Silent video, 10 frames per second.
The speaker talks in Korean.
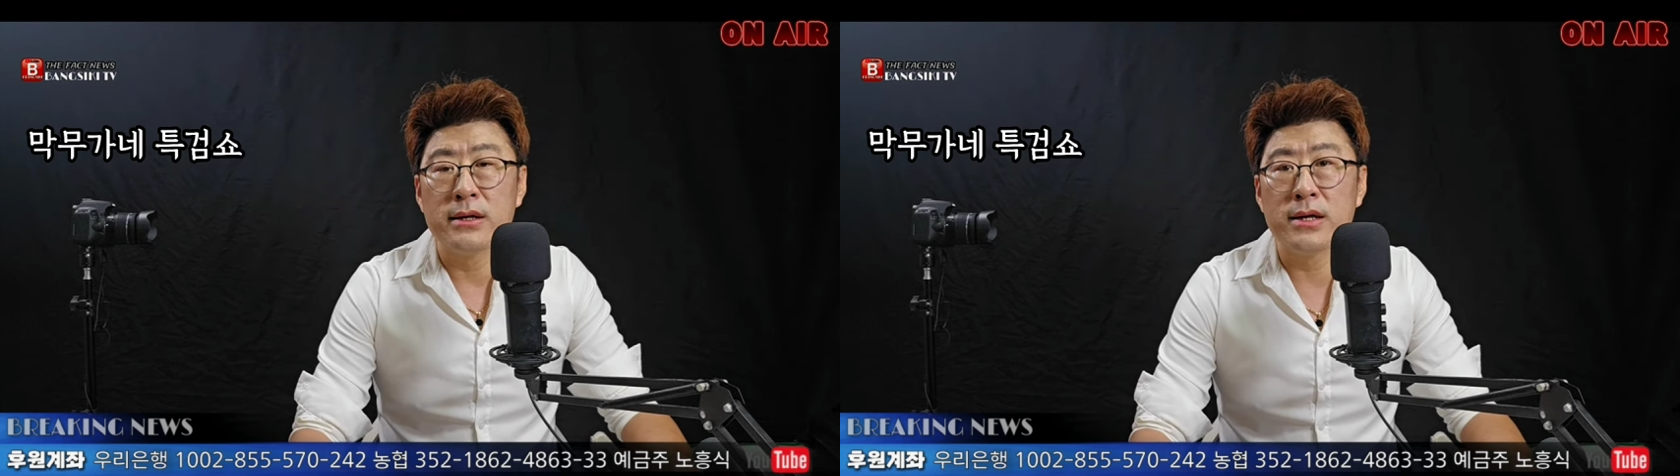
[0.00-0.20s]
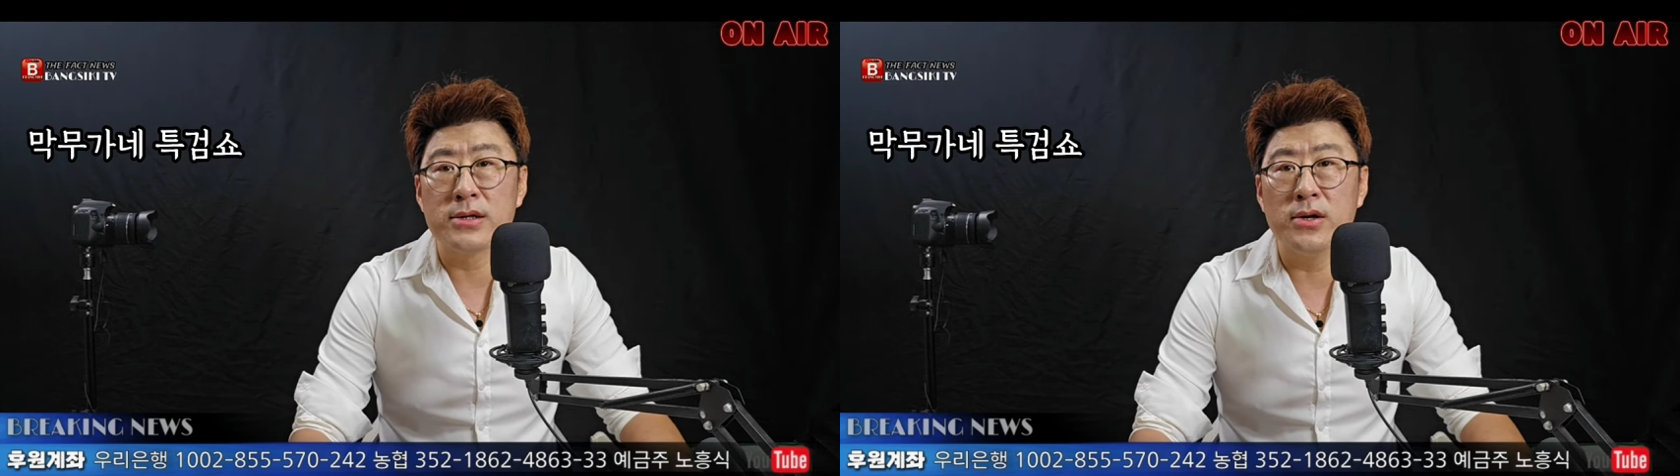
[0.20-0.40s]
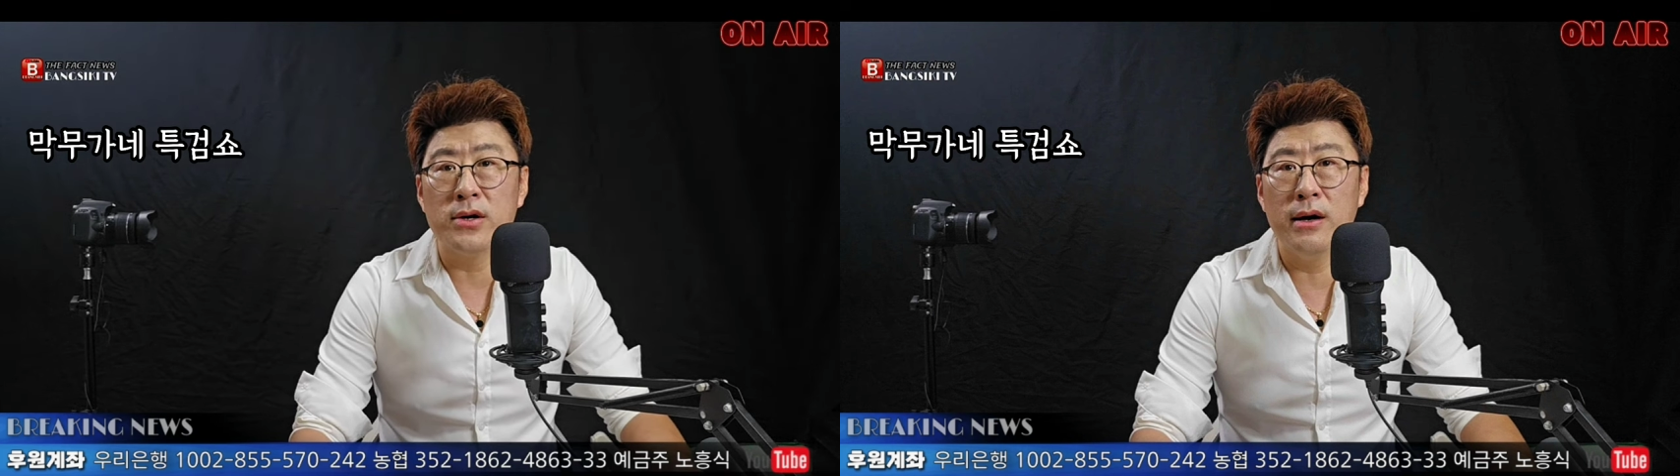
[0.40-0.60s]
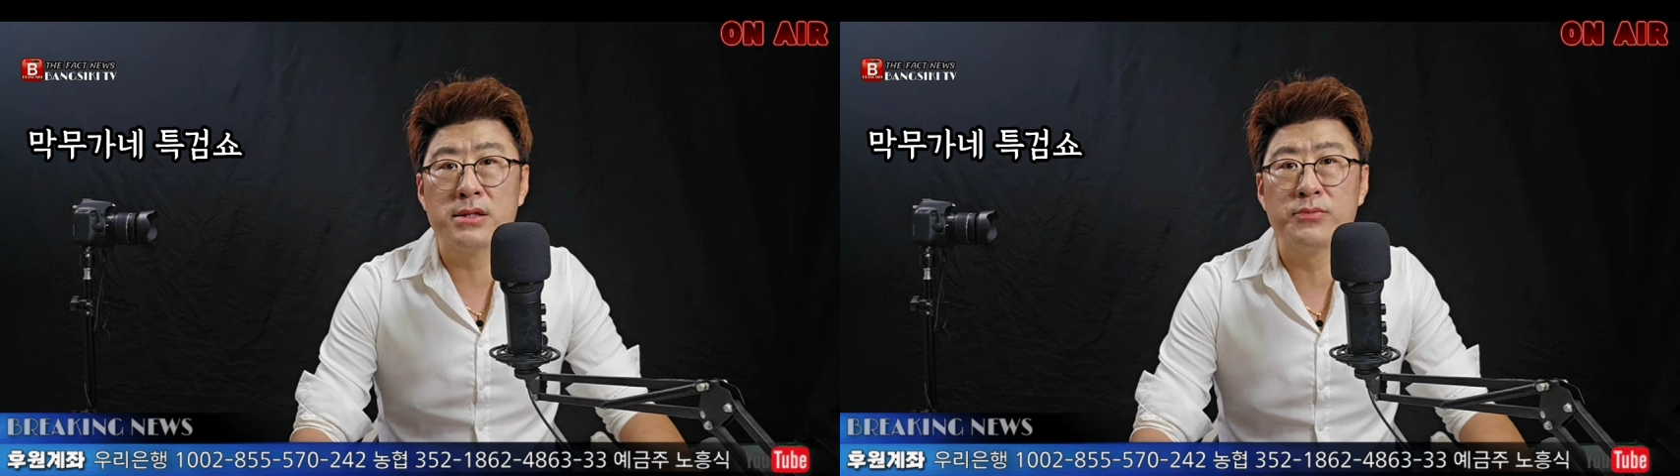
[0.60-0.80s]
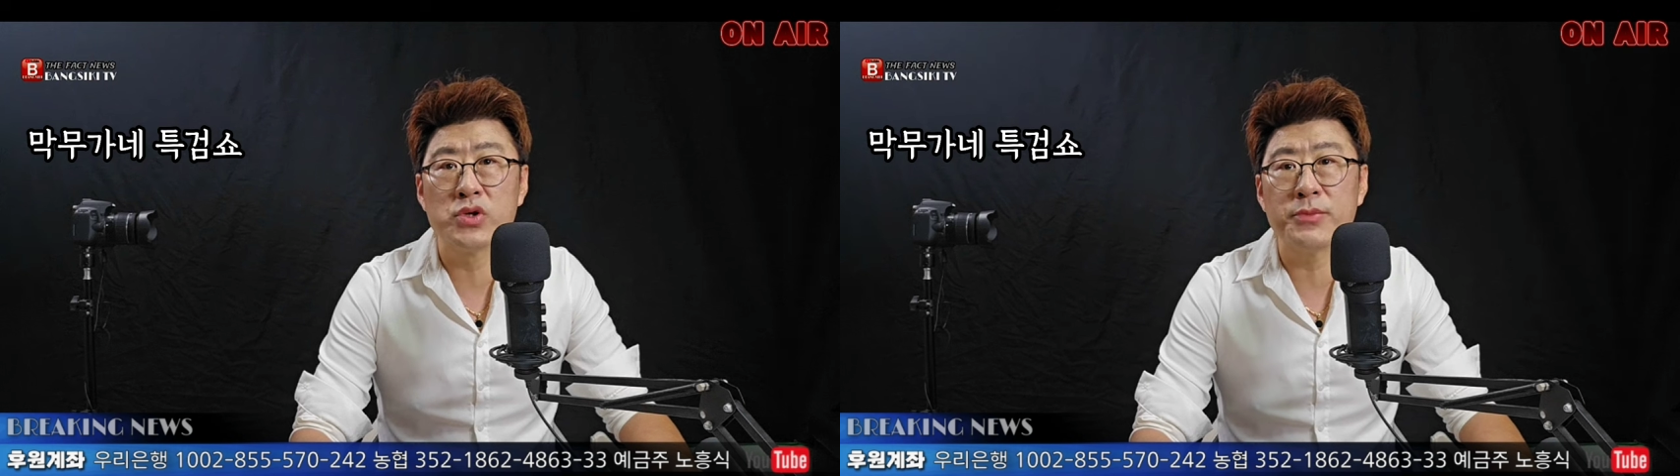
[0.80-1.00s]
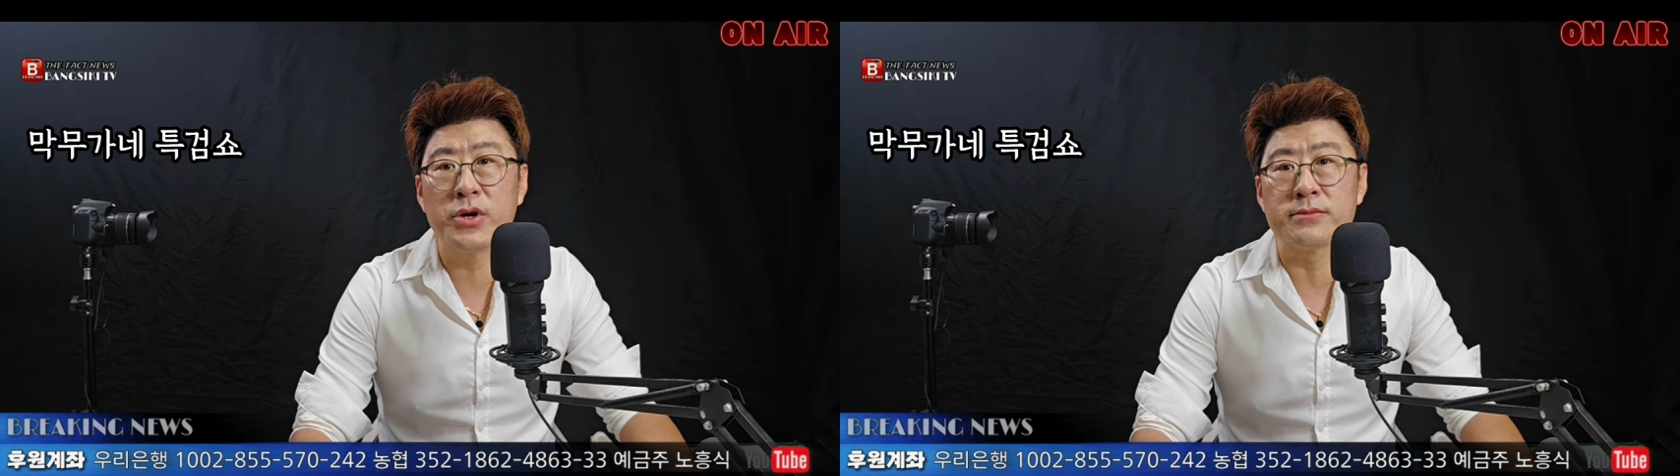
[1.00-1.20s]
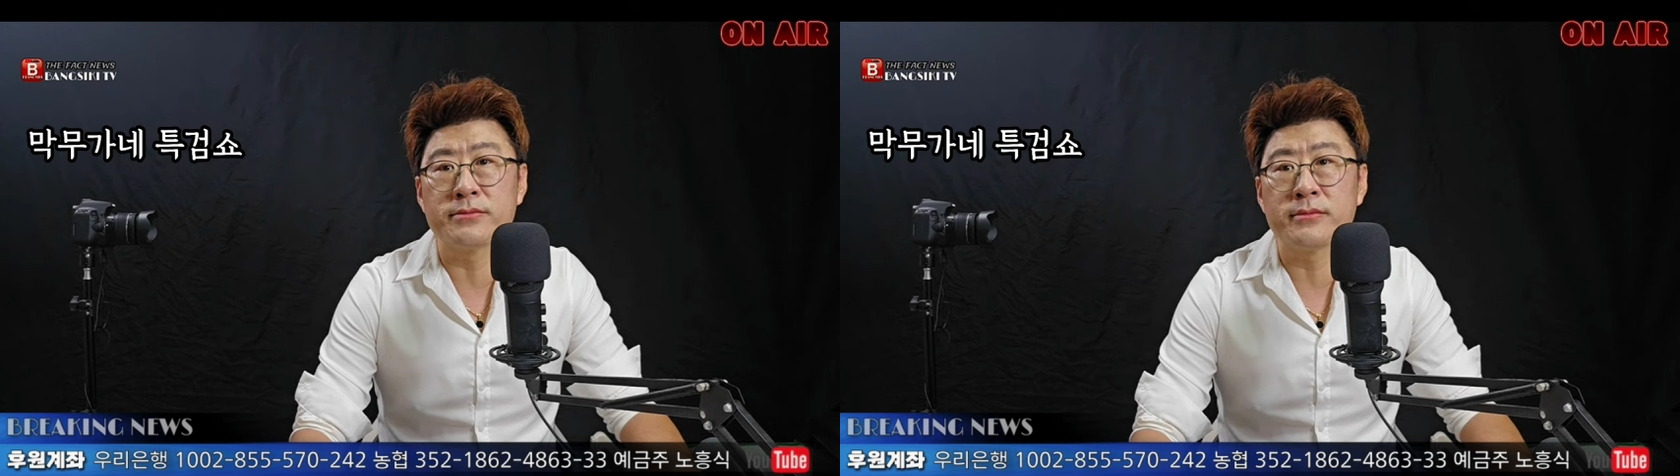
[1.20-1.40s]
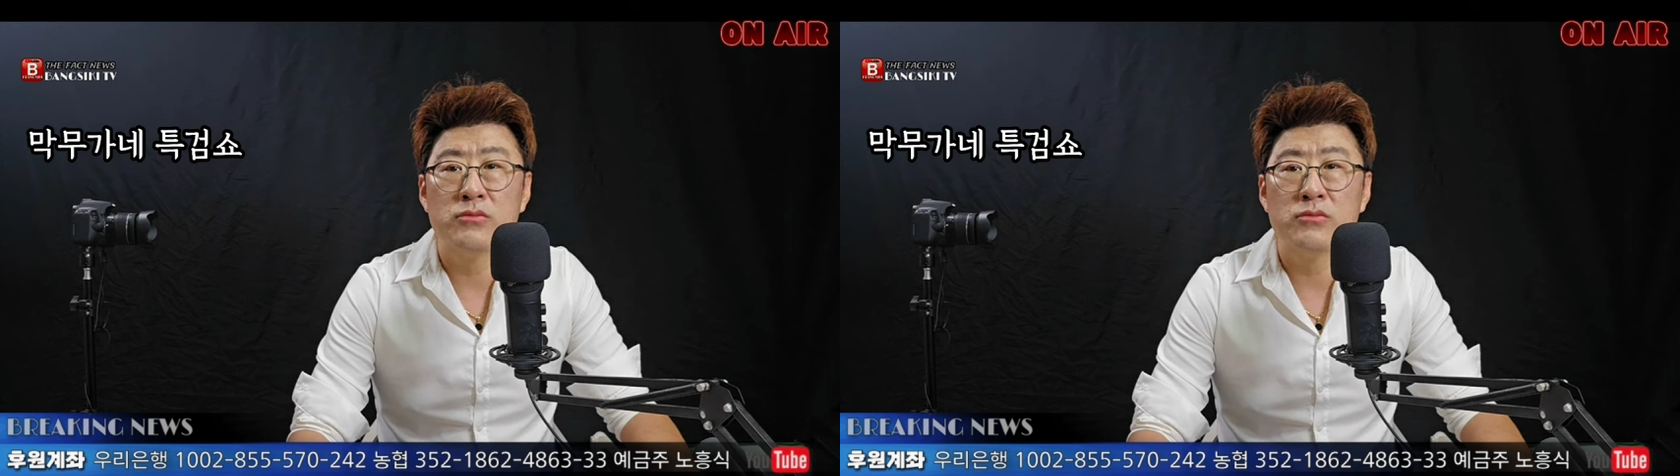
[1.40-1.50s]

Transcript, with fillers: 그래서 지금 보시면